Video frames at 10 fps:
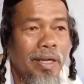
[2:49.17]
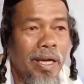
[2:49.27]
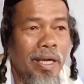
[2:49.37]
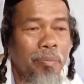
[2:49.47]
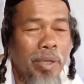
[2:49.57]

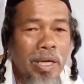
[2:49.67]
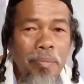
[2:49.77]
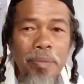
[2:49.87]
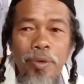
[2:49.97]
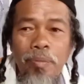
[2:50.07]
ay
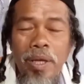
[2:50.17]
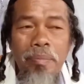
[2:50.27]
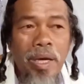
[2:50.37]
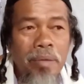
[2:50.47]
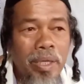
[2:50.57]
maraming
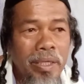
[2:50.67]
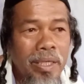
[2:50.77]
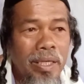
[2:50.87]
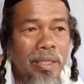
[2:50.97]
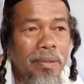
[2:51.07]
problema ang
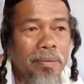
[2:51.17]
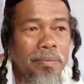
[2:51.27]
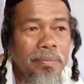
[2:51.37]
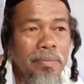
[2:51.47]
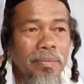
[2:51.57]
mangyayari.
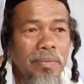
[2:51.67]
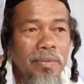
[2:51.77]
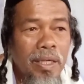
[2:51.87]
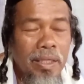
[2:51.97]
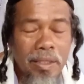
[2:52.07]

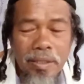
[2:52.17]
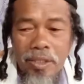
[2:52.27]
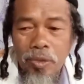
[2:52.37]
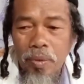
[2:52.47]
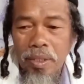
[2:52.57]
And this
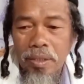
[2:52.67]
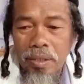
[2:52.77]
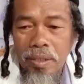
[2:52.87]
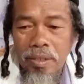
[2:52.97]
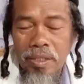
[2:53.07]
is what
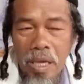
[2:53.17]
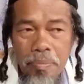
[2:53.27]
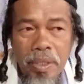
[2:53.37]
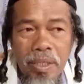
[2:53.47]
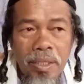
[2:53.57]
is
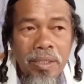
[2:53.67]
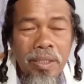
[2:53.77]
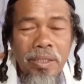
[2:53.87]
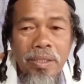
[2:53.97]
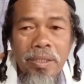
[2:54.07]
happening in
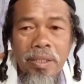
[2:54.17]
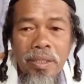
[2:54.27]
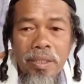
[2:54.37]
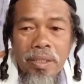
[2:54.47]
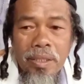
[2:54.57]
this
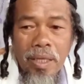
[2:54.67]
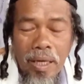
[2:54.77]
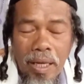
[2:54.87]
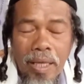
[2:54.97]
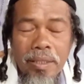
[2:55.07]

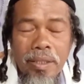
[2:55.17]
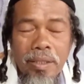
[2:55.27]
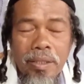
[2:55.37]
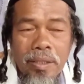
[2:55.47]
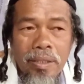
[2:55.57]

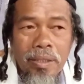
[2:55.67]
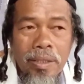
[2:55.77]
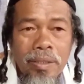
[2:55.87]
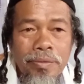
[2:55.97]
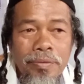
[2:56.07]
land
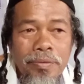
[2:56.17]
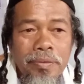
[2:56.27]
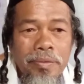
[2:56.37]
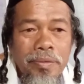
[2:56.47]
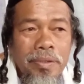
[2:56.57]
of
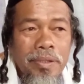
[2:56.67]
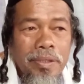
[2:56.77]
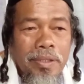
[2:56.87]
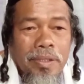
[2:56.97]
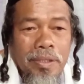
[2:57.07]

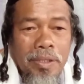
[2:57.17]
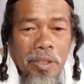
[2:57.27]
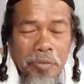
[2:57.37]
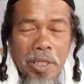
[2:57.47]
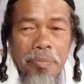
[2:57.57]

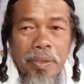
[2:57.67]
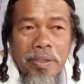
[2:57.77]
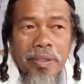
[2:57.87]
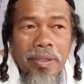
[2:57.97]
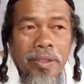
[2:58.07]
the
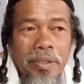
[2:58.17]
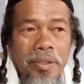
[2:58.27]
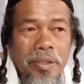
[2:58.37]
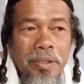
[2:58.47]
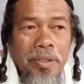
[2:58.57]
Philippines, no?
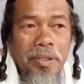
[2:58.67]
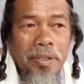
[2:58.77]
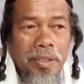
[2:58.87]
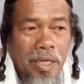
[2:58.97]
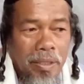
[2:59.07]

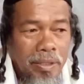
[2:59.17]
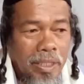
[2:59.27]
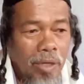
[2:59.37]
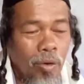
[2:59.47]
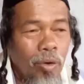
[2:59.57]
Nang
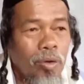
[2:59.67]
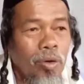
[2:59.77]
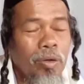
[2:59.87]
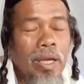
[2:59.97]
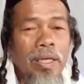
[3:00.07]

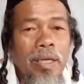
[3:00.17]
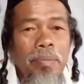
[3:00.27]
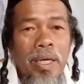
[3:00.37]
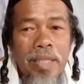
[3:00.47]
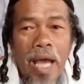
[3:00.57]
niluluklok lang ng
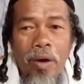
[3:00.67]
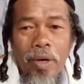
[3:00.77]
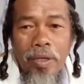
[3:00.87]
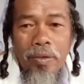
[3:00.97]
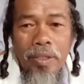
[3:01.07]
mga
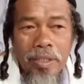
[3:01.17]
tao ay yung